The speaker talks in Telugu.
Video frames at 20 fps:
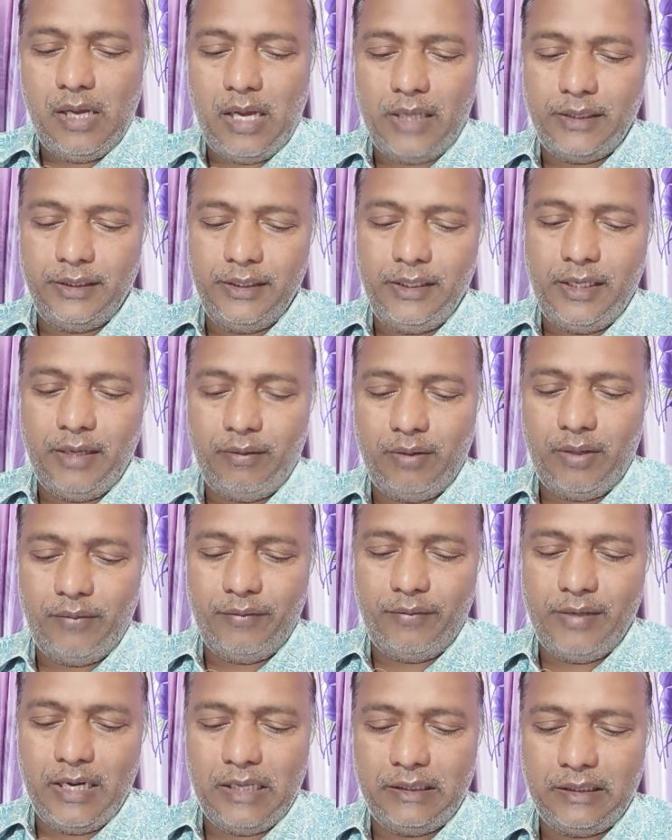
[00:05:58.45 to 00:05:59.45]
అది ఇంకేమైనా
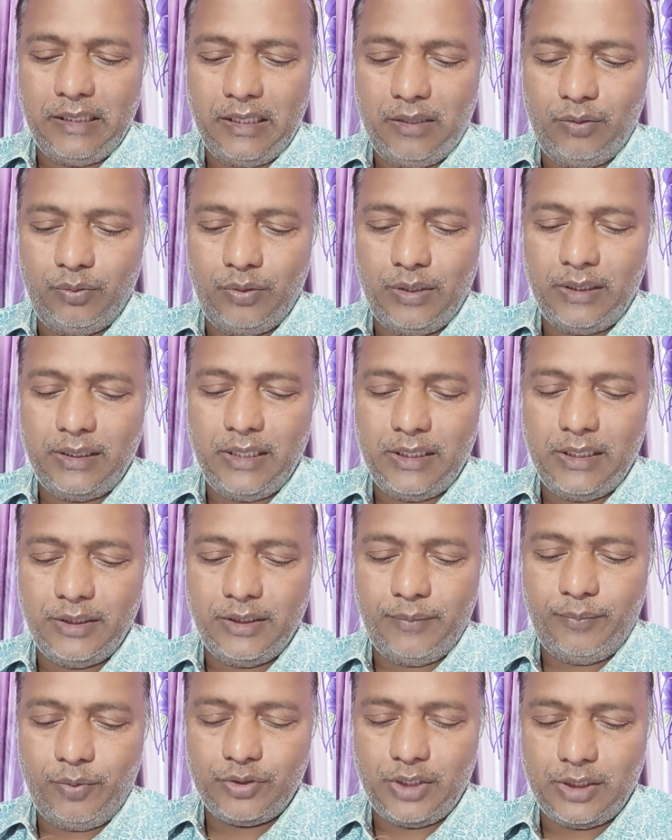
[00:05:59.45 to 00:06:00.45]
వినే వెనకాల ఉన్నదా అని
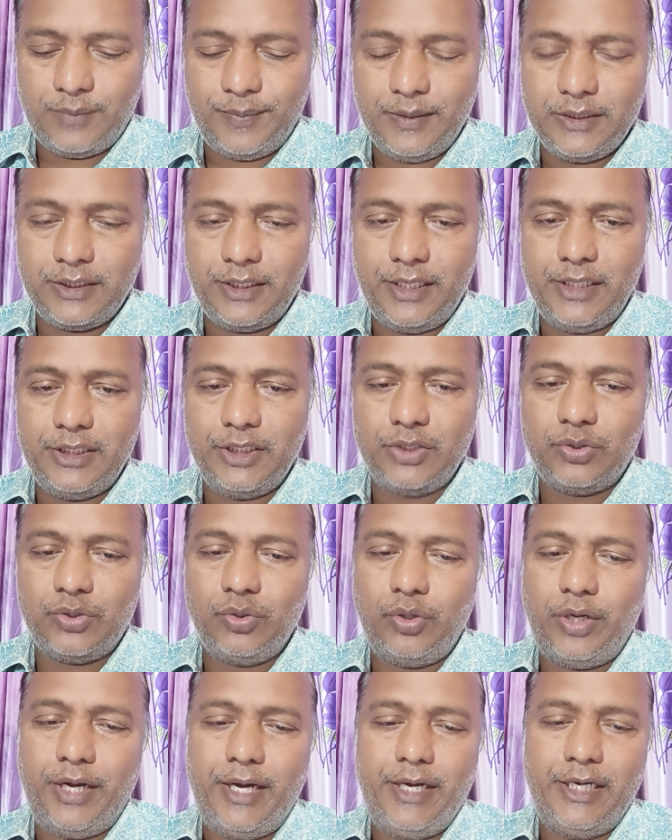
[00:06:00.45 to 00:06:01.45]
చెప్పి ఒక సస్పెన్స్ క్రియేట్ చేస్తూ
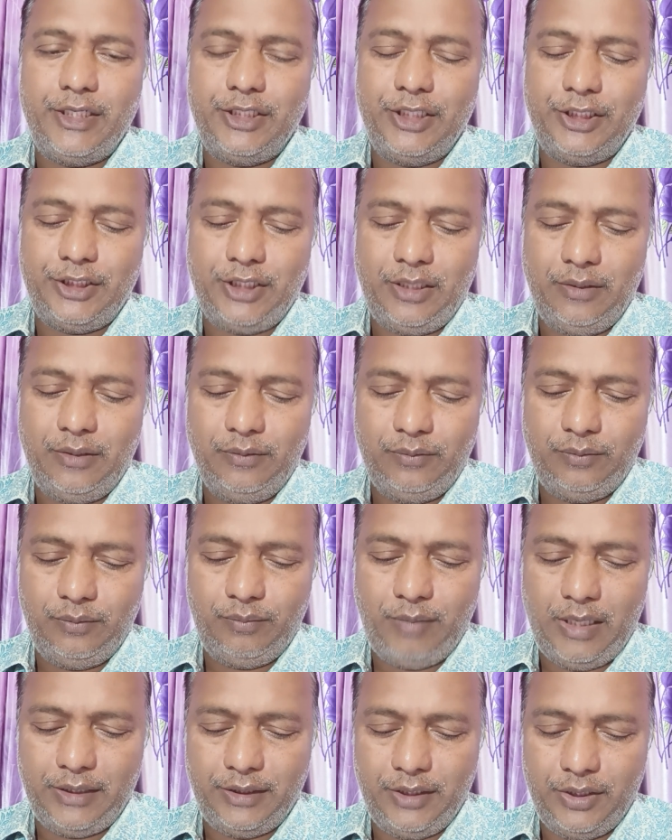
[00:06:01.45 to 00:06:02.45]
గ్రేన్ ఎండ్ చేశాడు
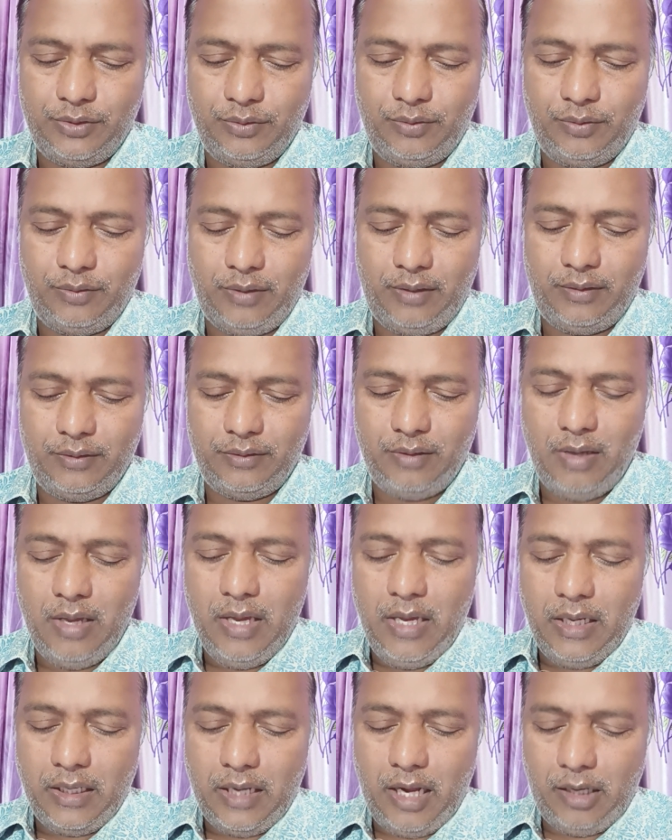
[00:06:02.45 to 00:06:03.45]
మాదిరాజు రాజు
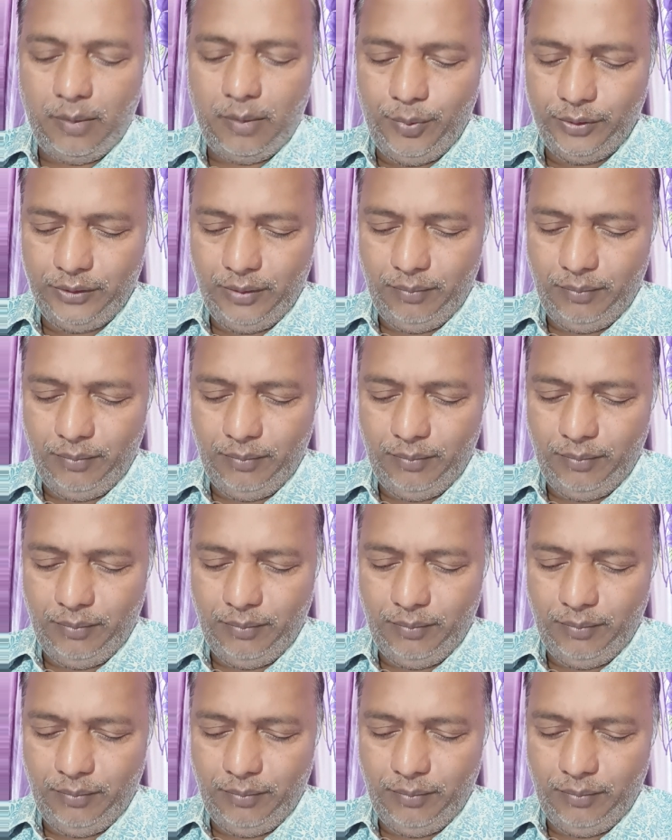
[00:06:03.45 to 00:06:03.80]
కాకపోతే